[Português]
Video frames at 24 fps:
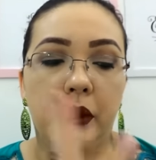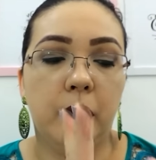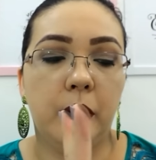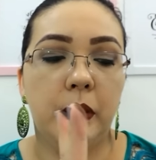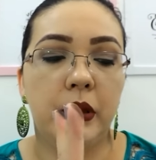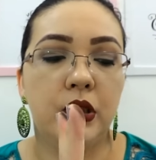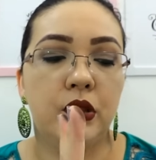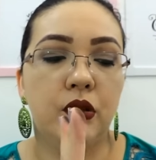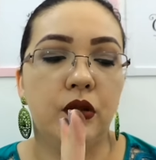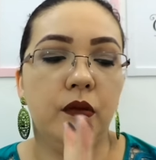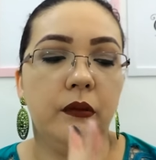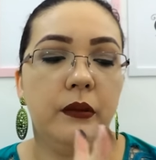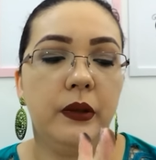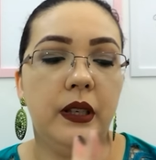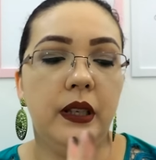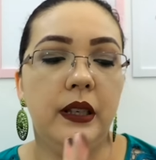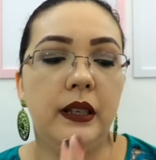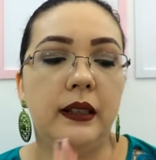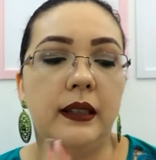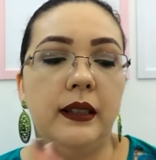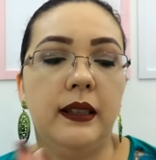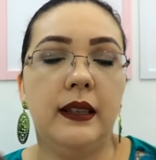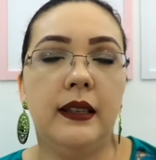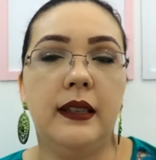para uma
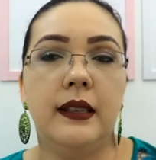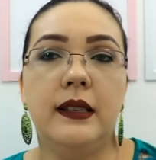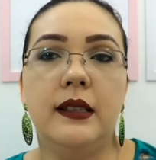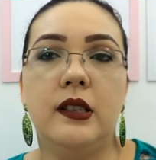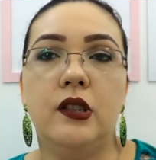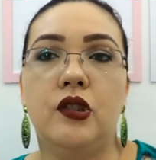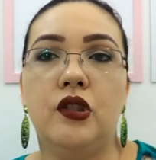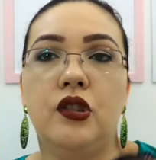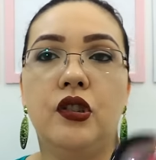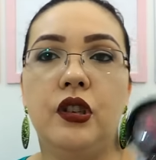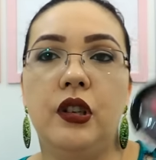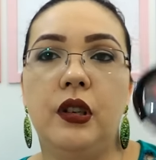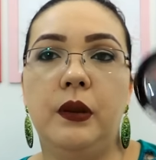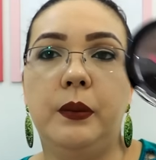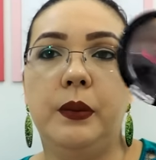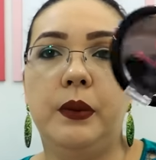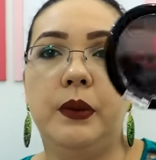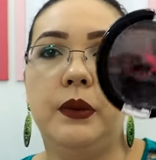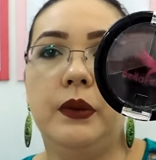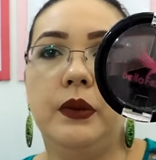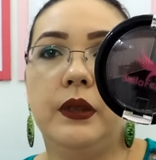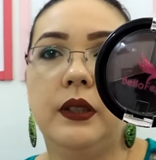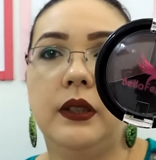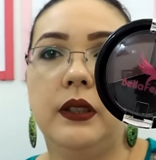sombrinha, né, desse
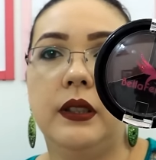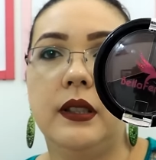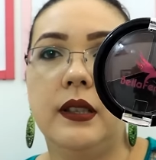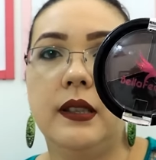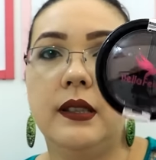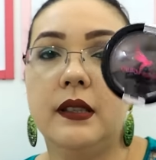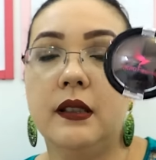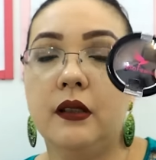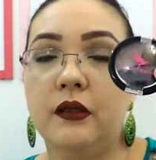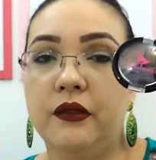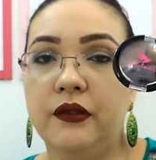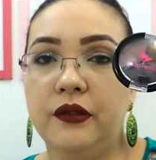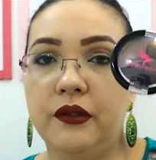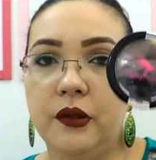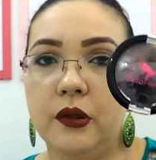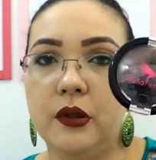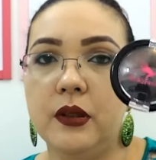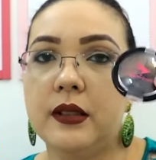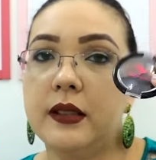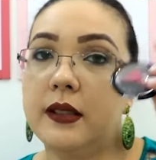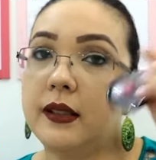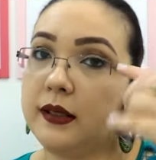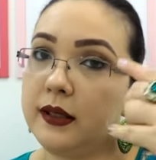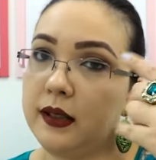tipo. E são
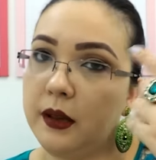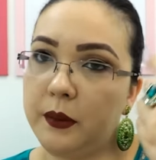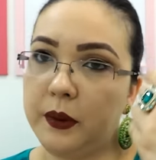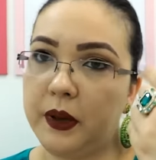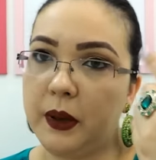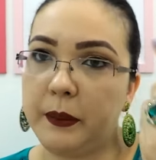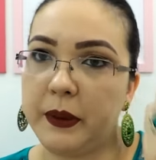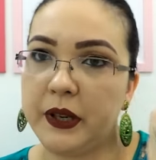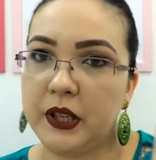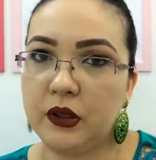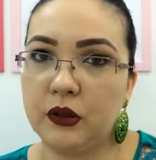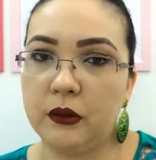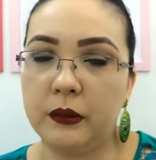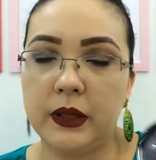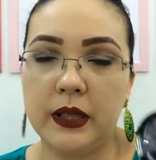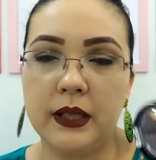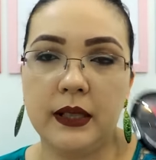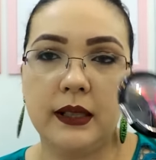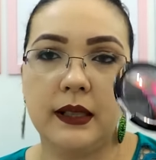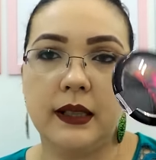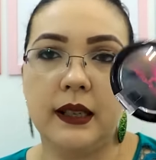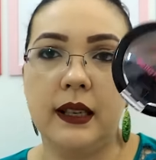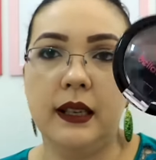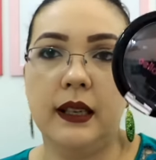foscas, né, porque é pra
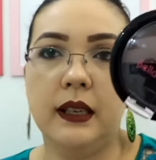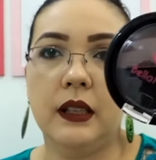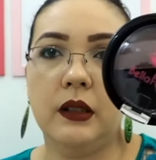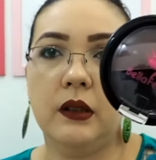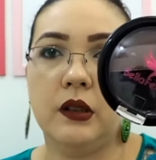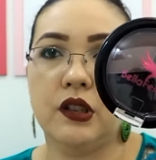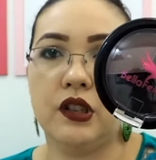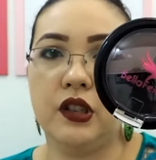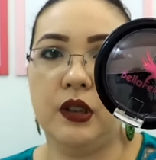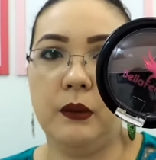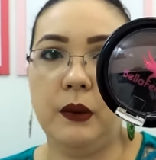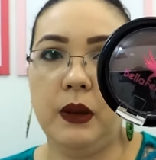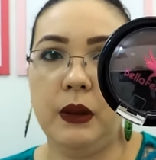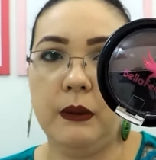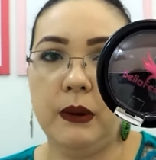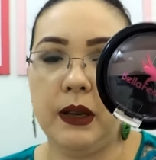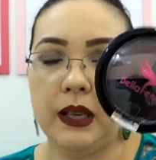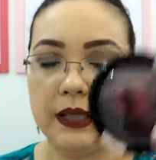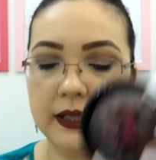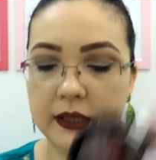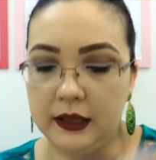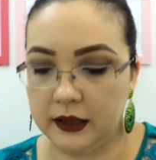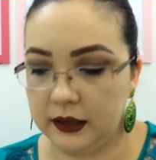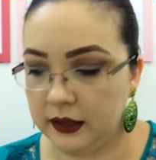sobrancelha, então eu achei bem
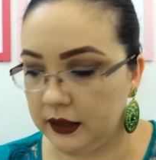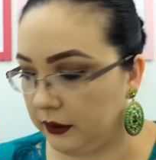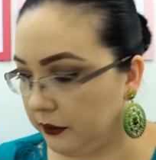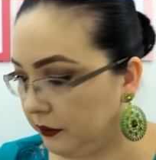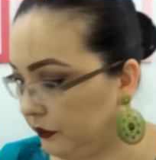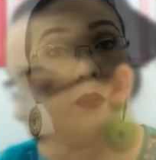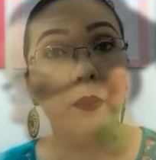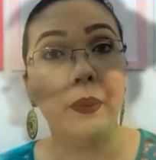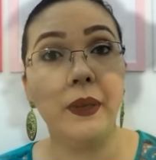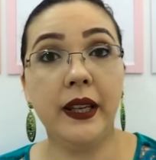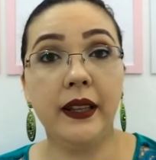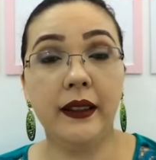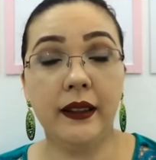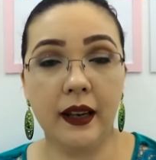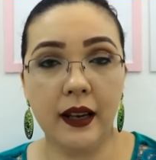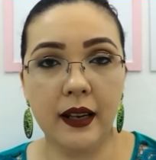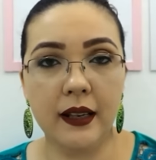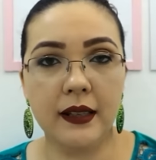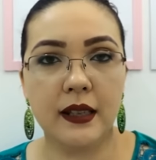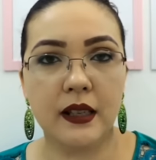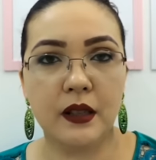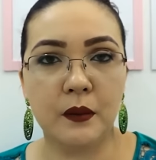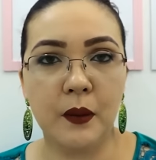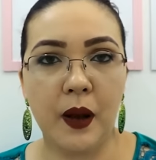bacana. Eu comprei
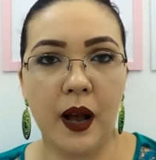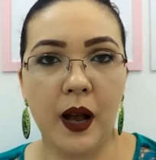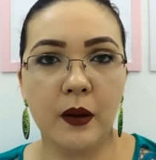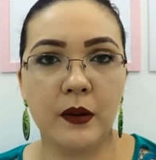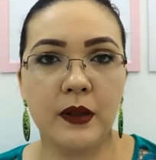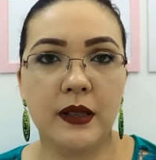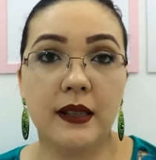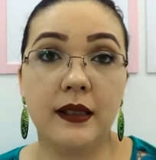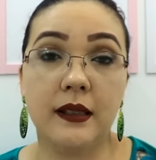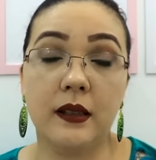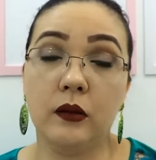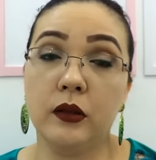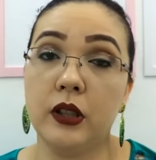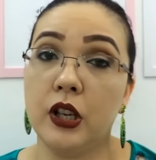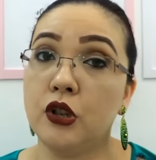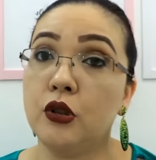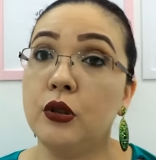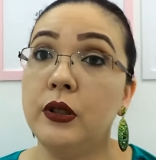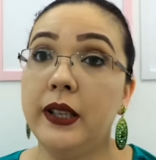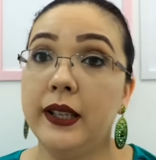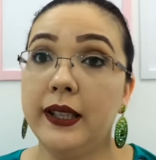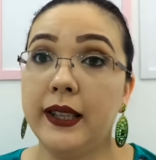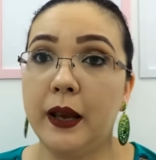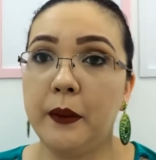três esmaltes que são da
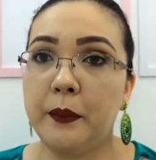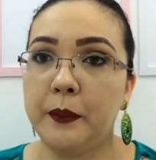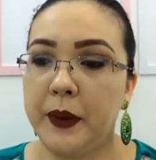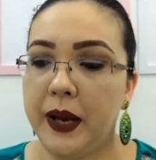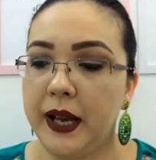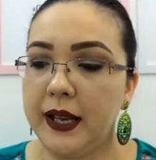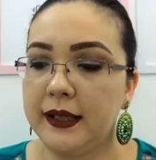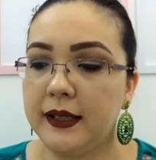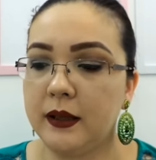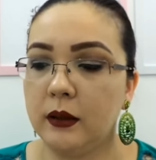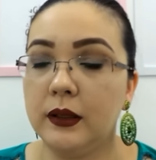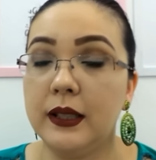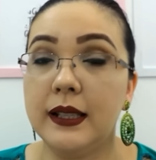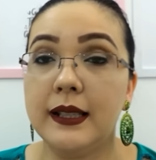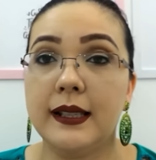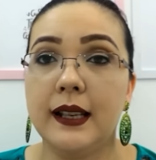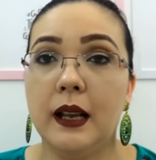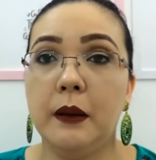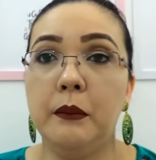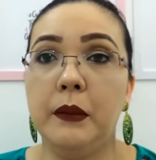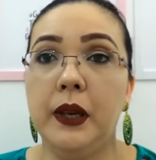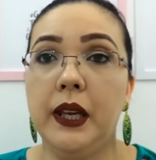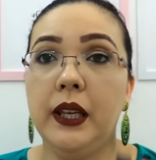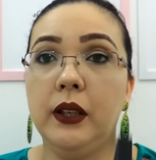Juliana Paz, são
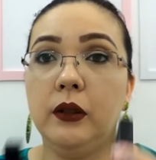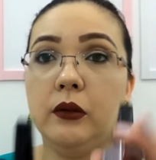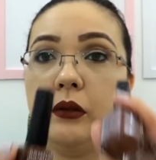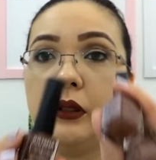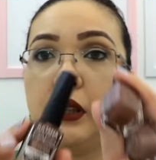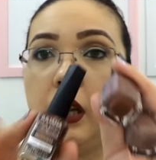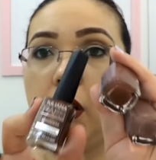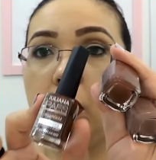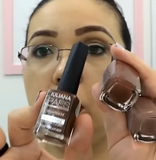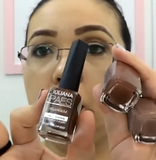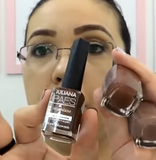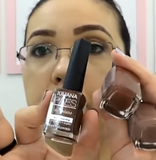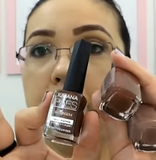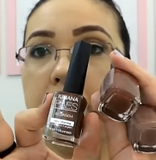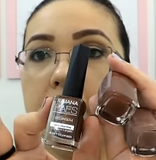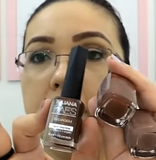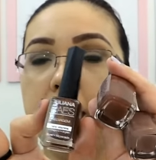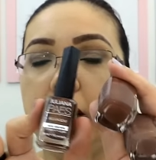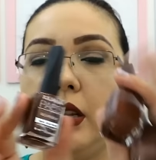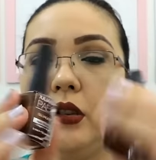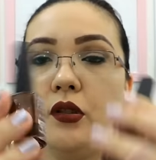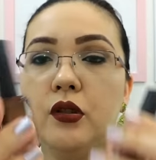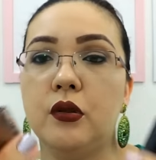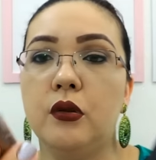lançamento, tá? Eu comprei
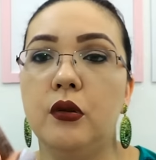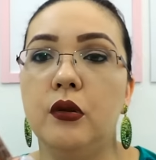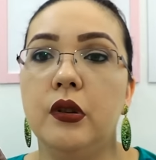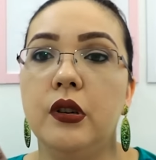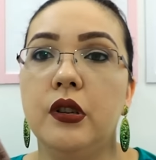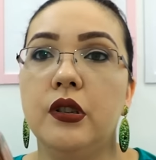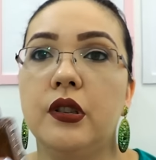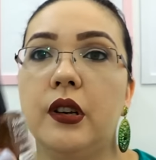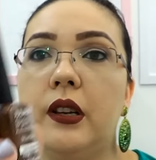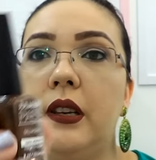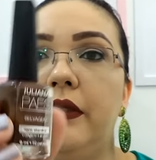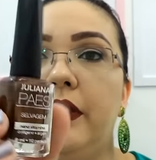três cores,